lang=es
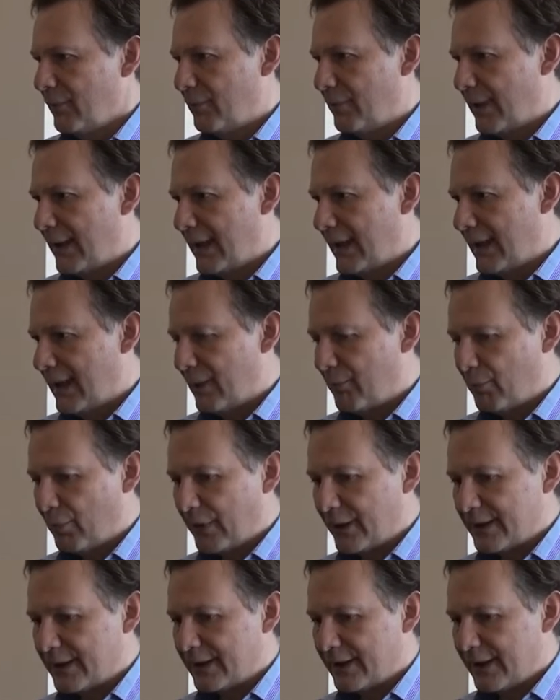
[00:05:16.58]
para
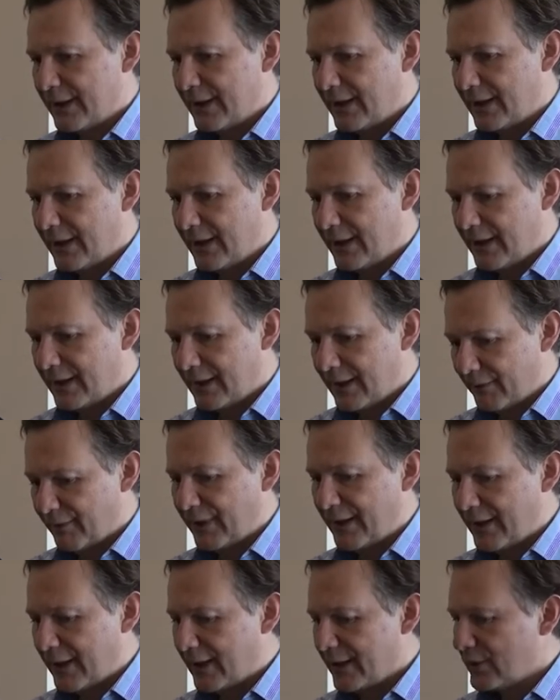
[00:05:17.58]
pues eh,
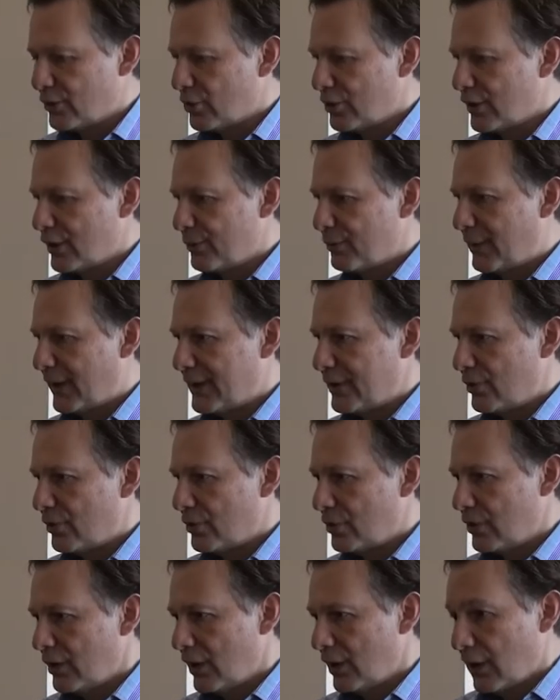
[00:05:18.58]
defender estos
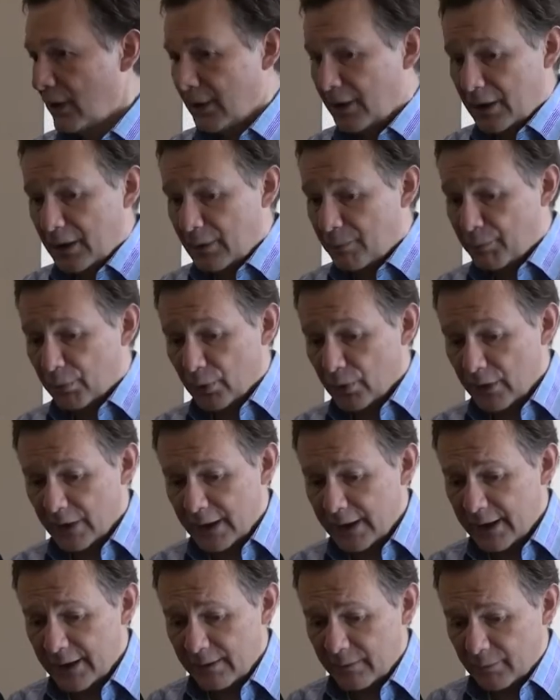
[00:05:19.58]
espacios y
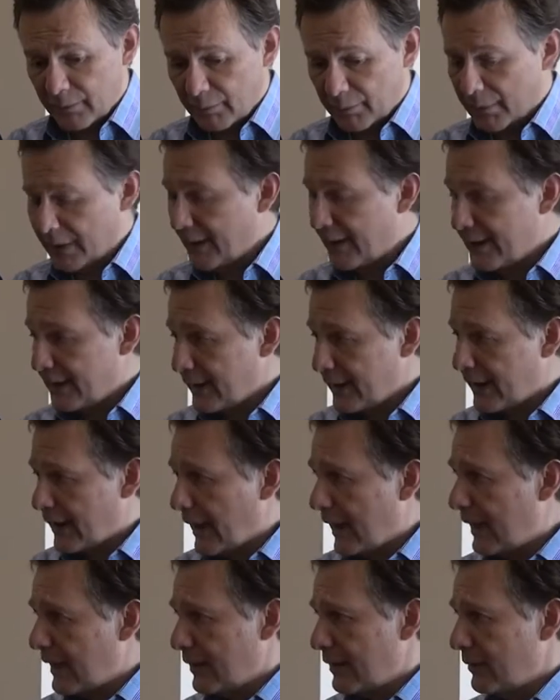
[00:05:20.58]
poder
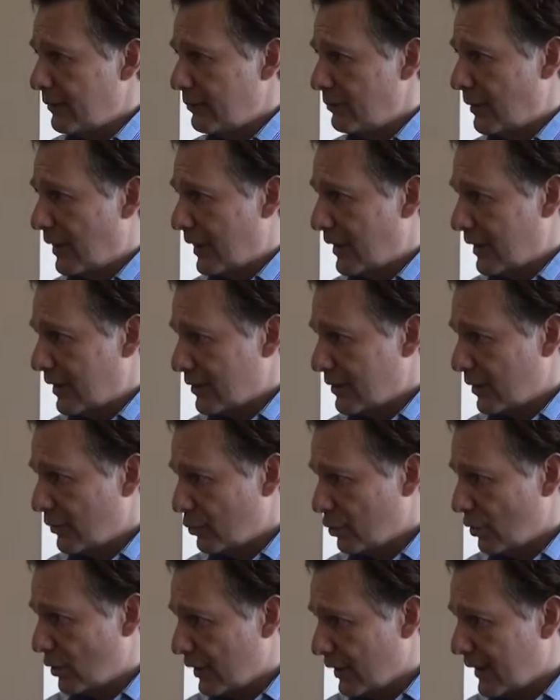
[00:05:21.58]
criticar a las
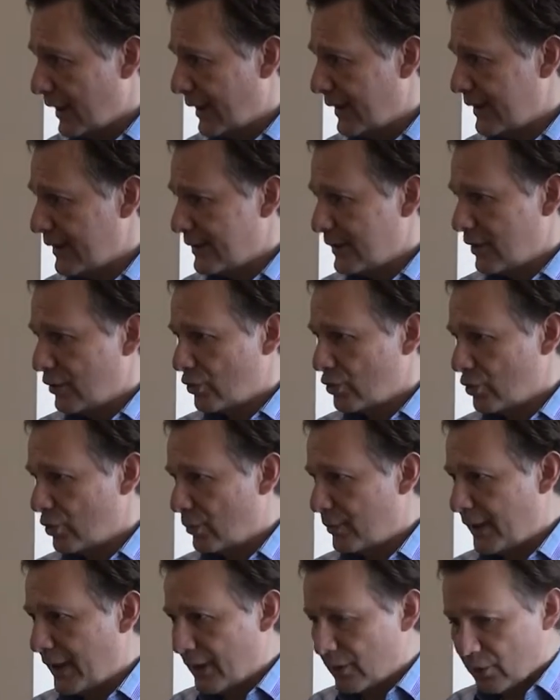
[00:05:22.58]
autoridades, a los
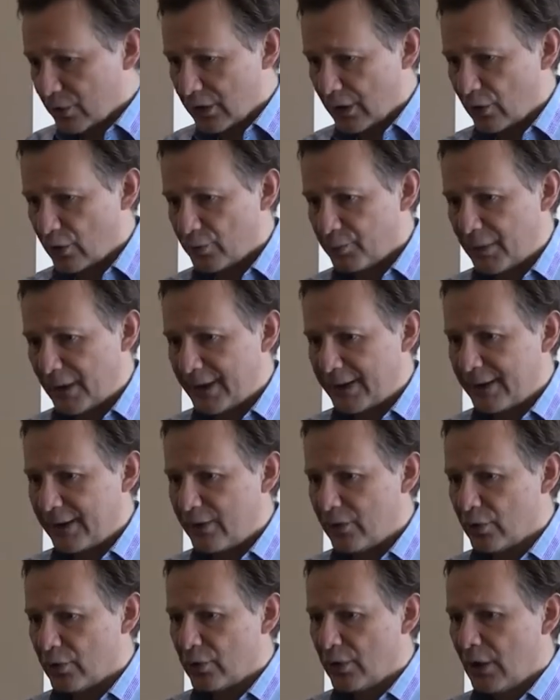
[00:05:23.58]
gobiernos, a los
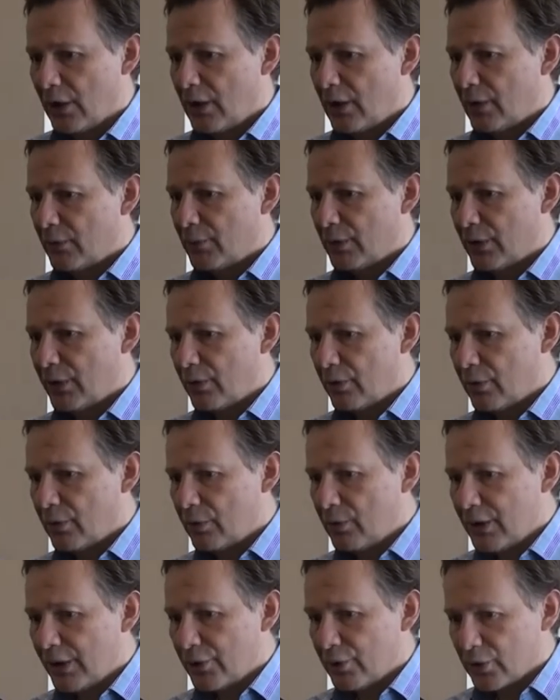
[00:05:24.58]
partidos, porque yo
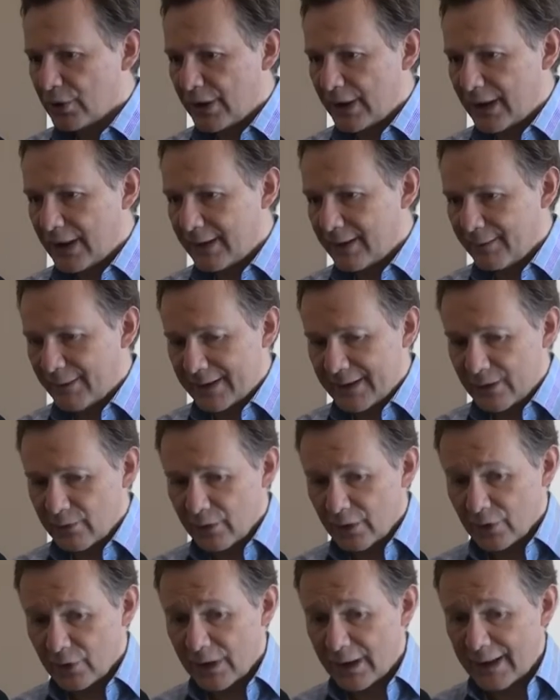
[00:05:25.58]
creo que una sociedad debe ser
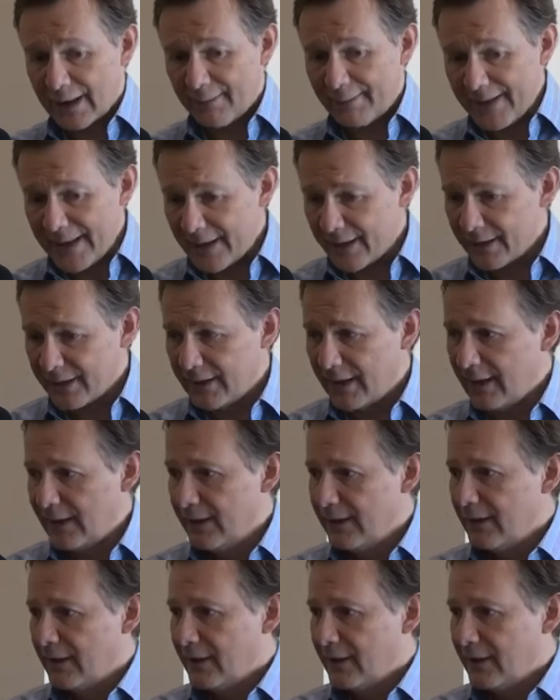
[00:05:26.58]
una sociedad abierta,